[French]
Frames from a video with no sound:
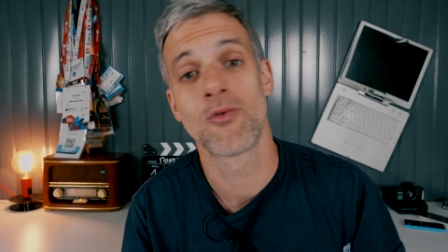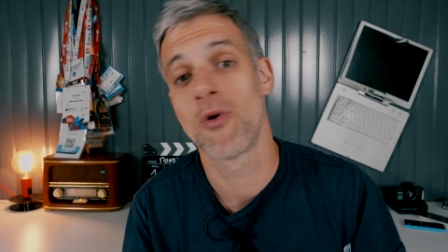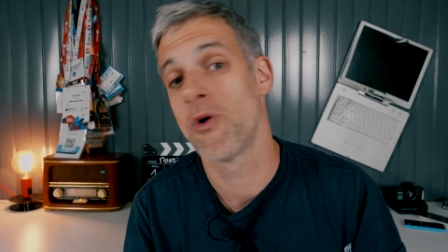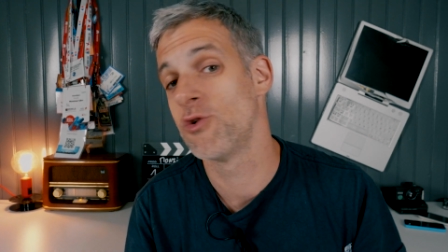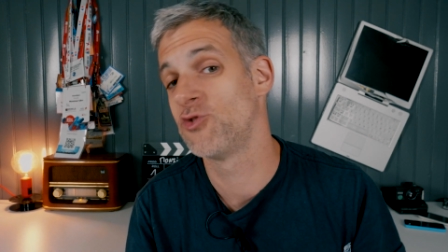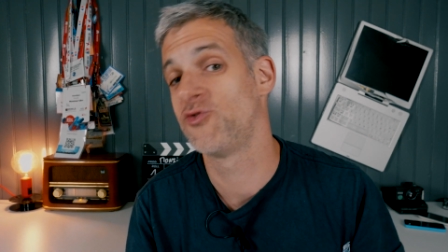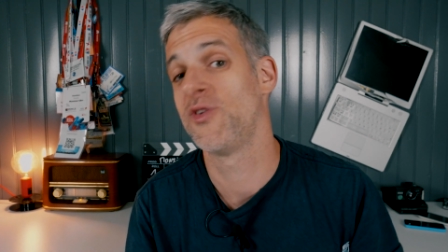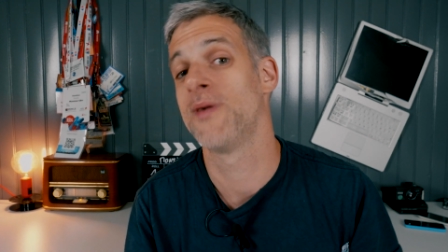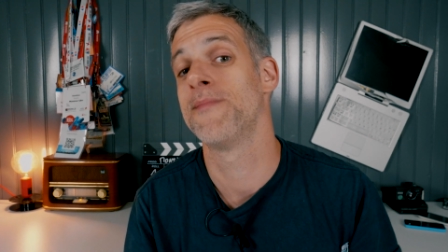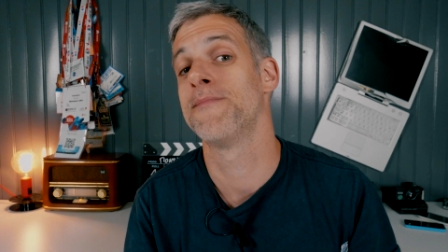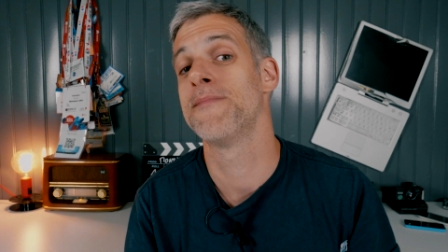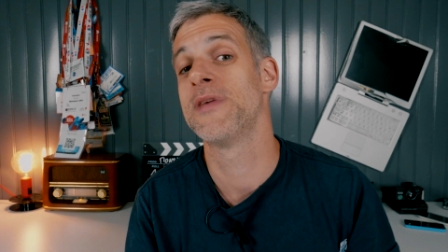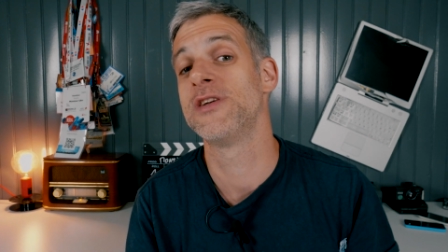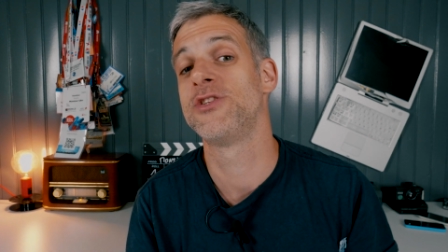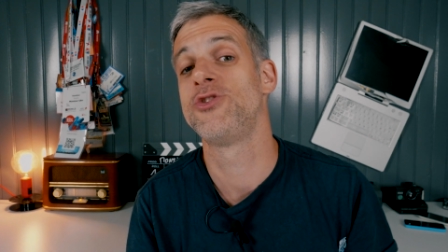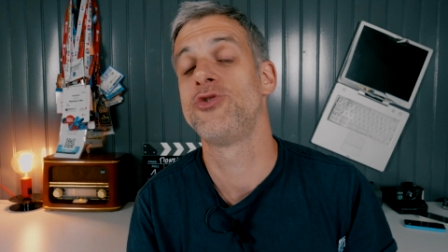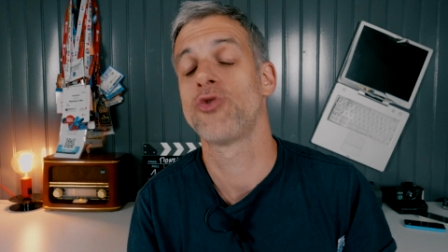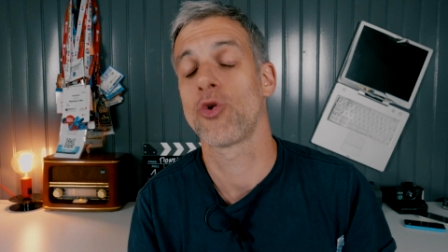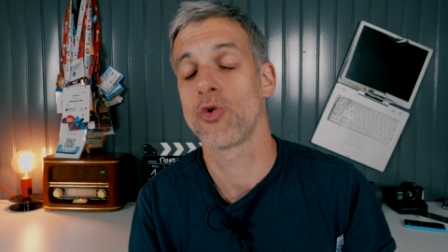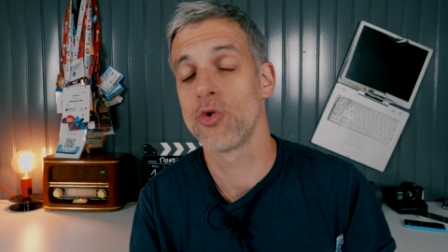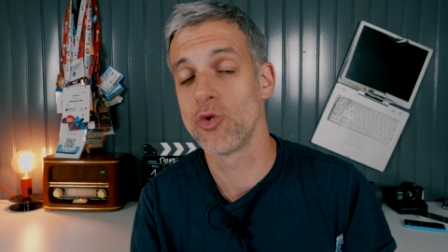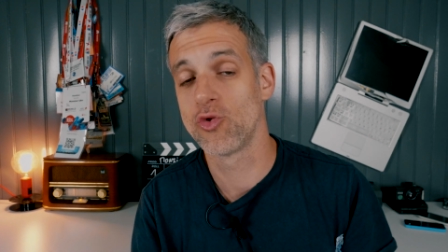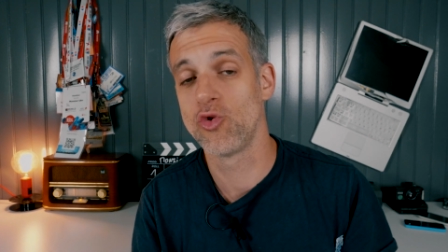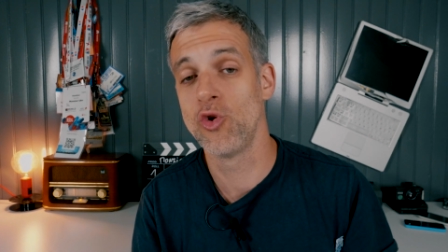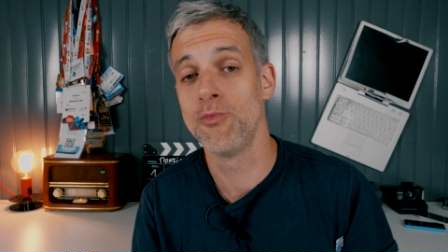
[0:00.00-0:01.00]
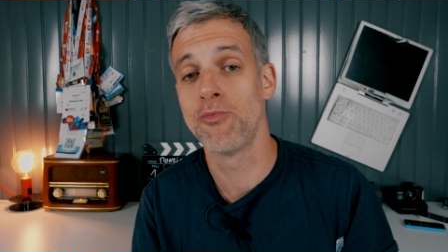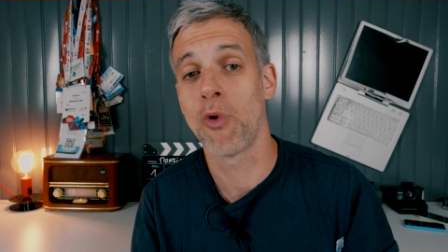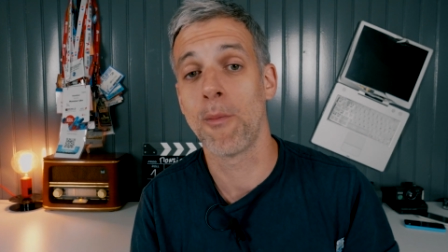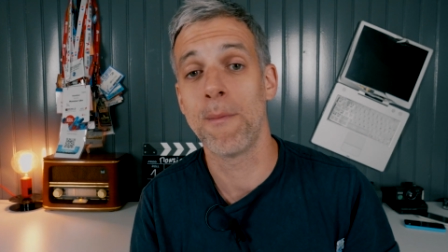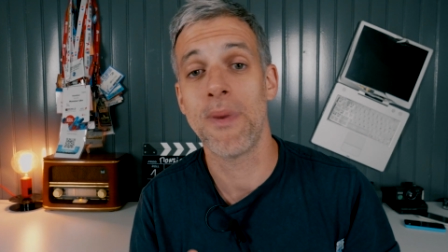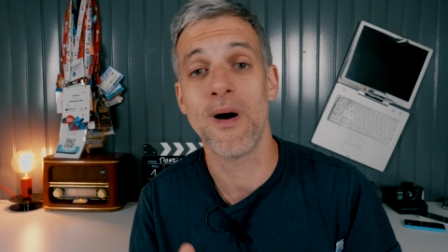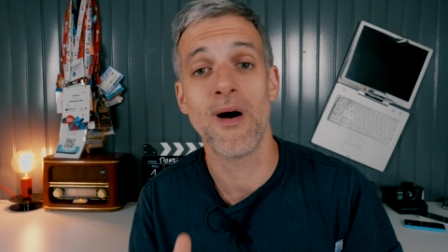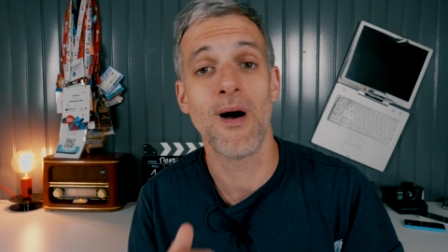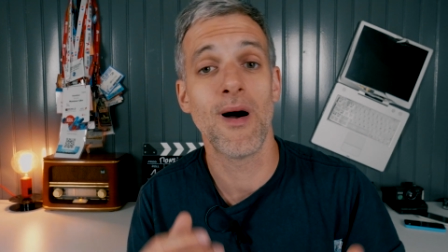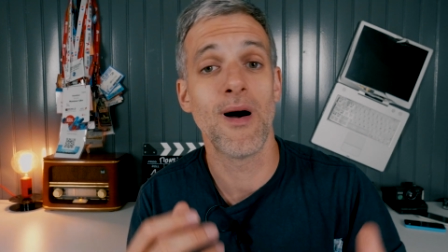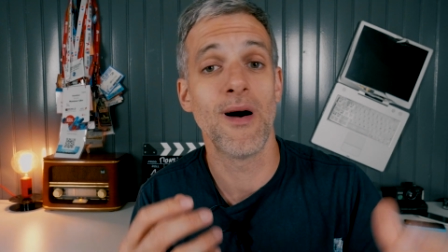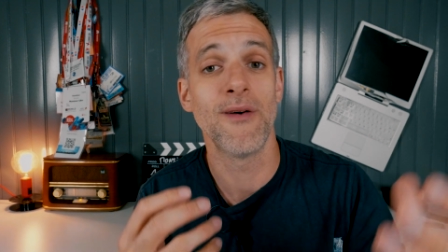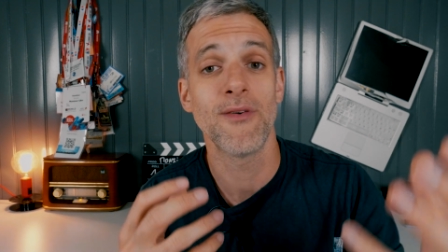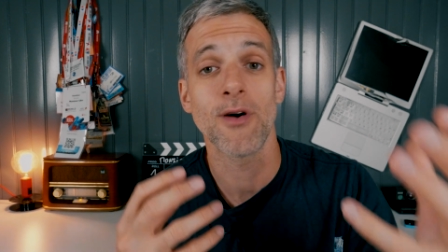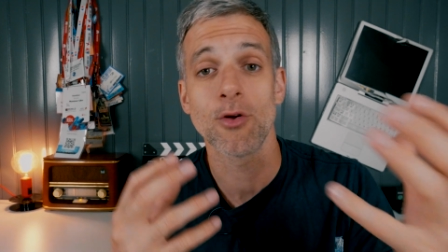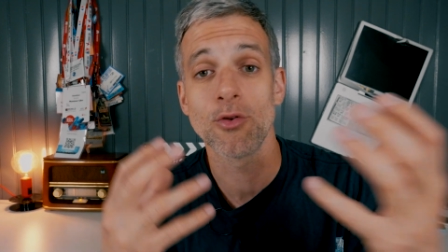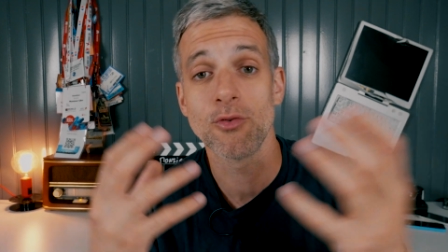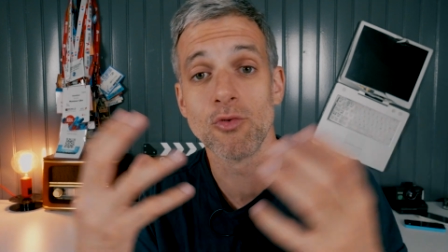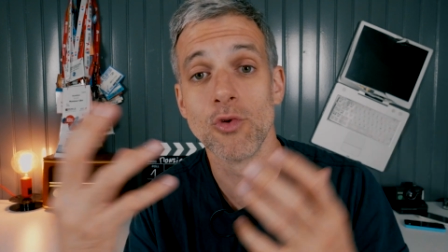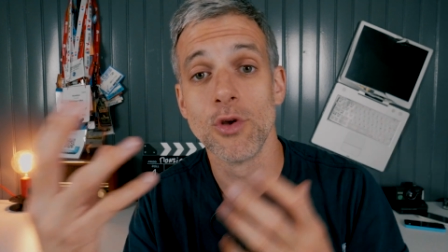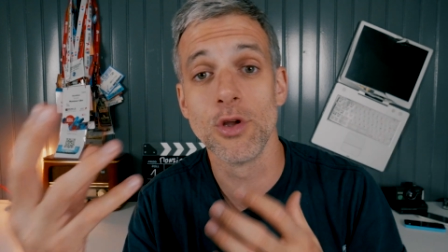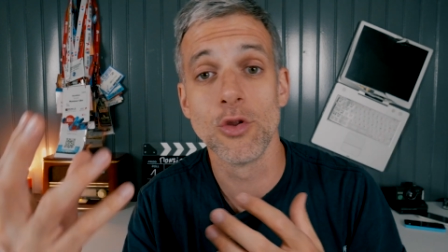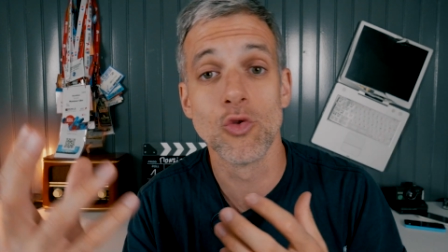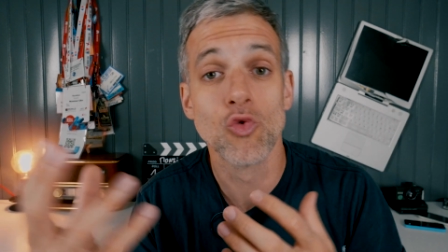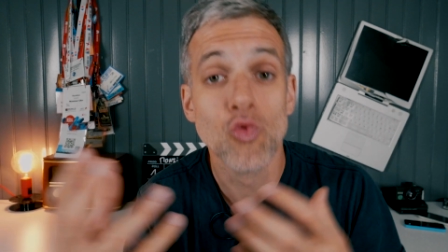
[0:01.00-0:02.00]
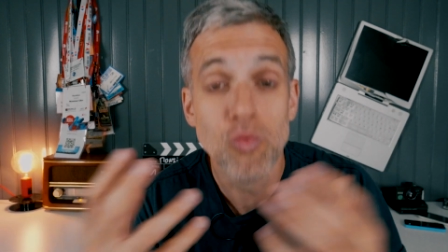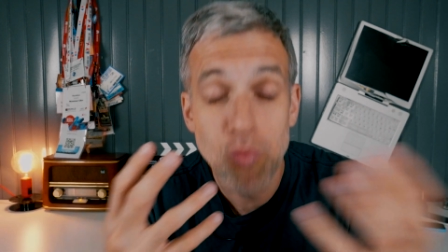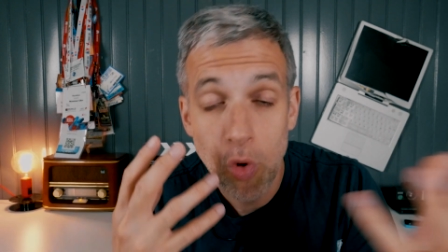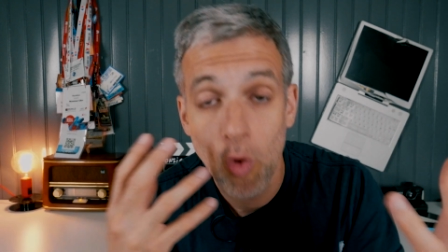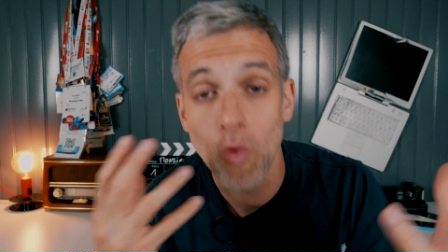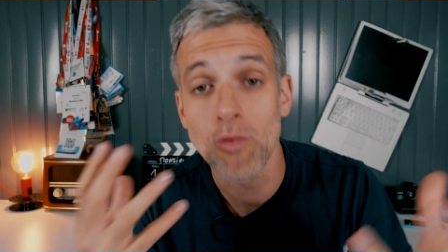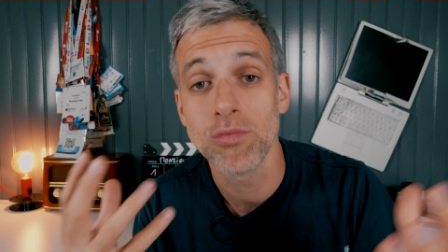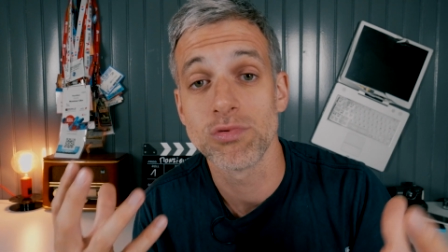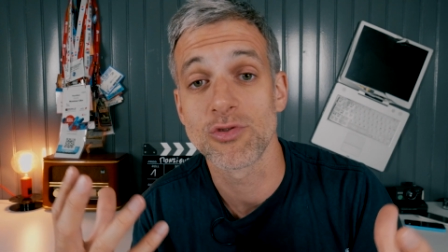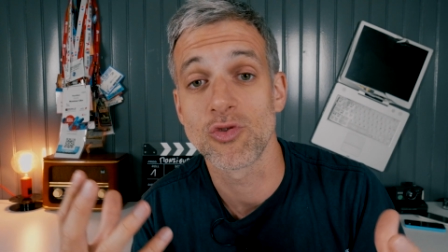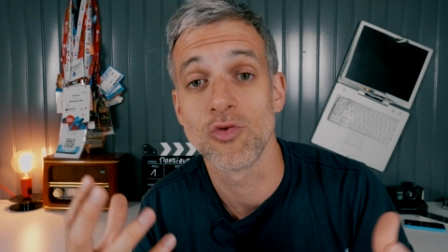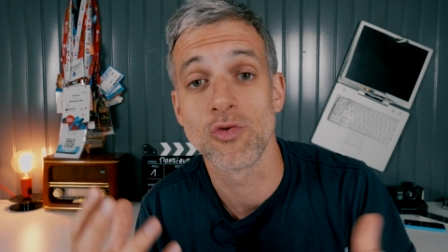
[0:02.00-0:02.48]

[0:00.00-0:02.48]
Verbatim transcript: que je vais mettre sur YouTube pour pas avoir de doublons.